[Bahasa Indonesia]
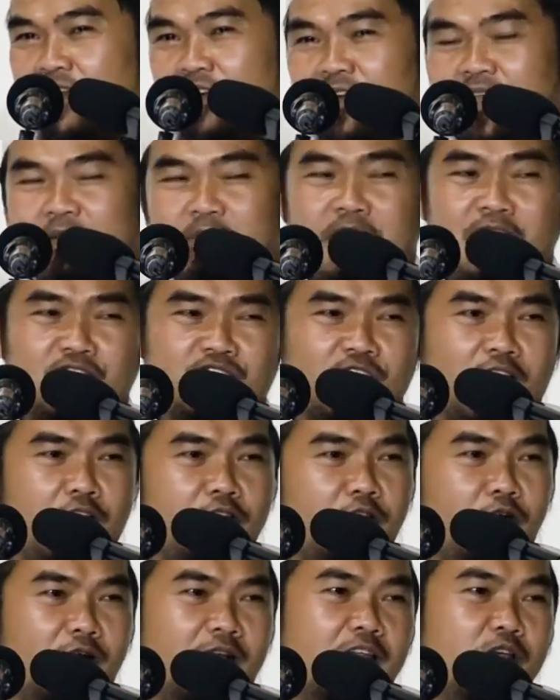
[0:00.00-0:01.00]
Nabi
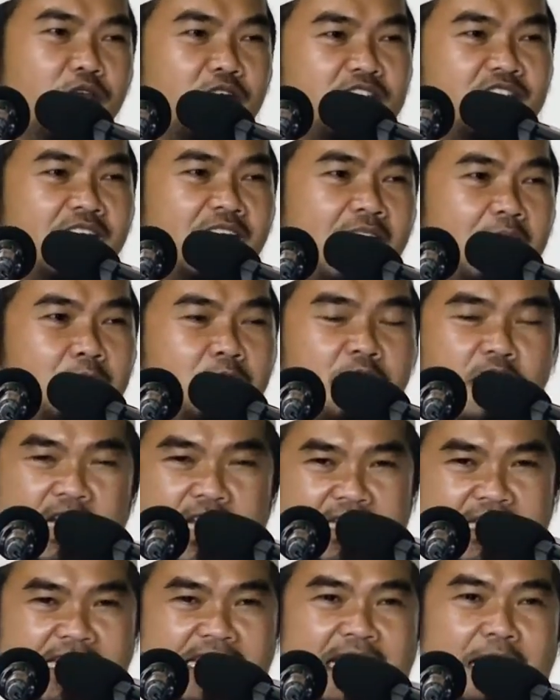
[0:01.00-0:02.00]
Shallallahu Alaihi Wasallam
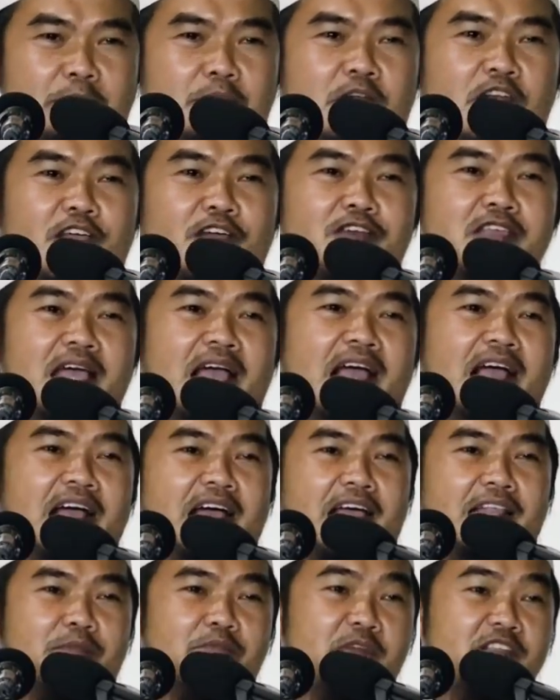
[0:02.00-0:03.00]
ketika beliau
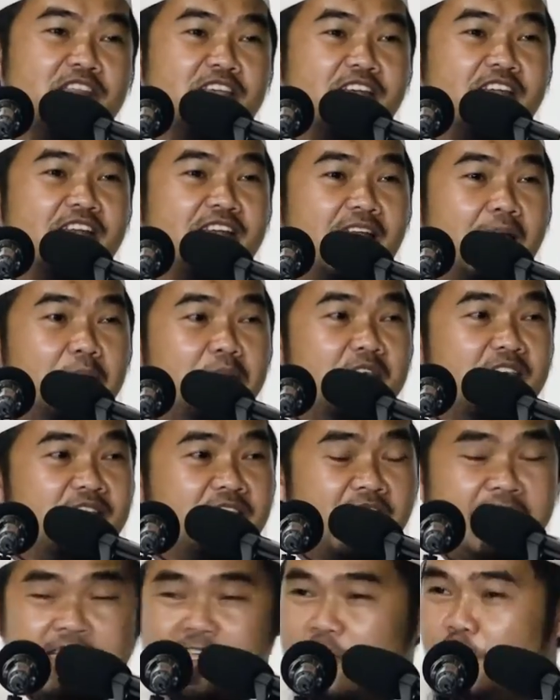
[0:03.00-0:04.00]
diangkat menjadi nabi
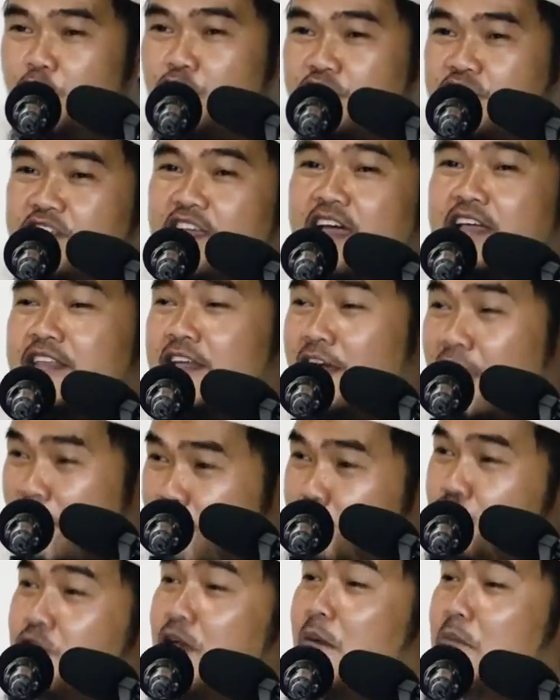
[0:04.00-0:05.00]
saja usianya kan
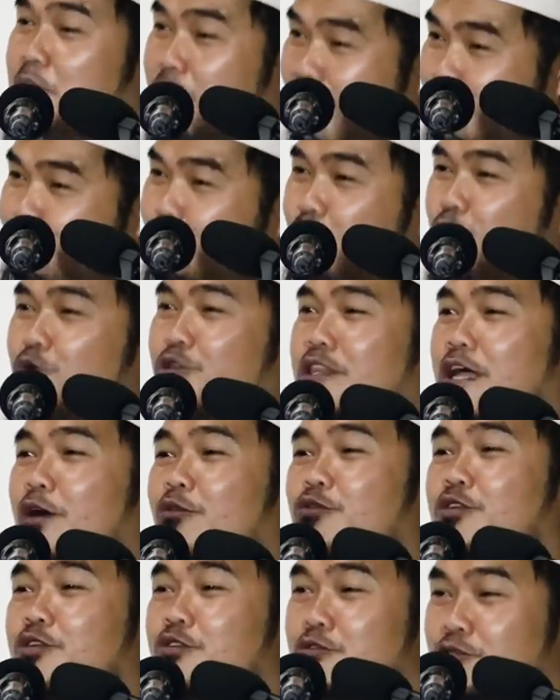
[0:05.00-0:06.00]
sudah 40
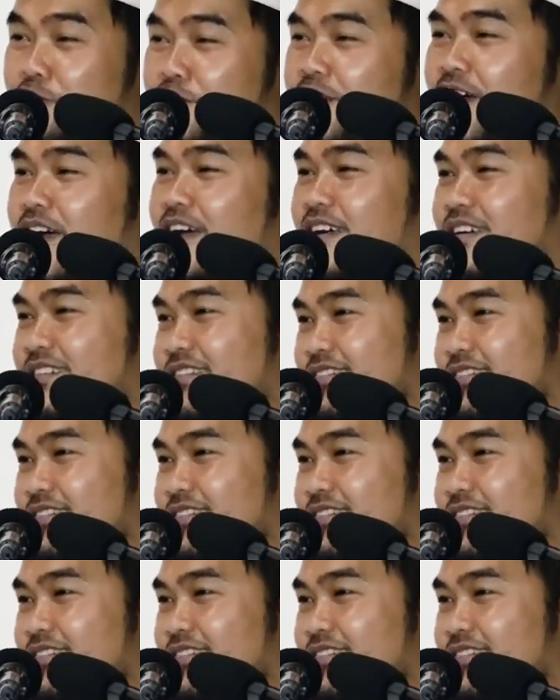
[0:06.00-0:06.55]
tahun juga.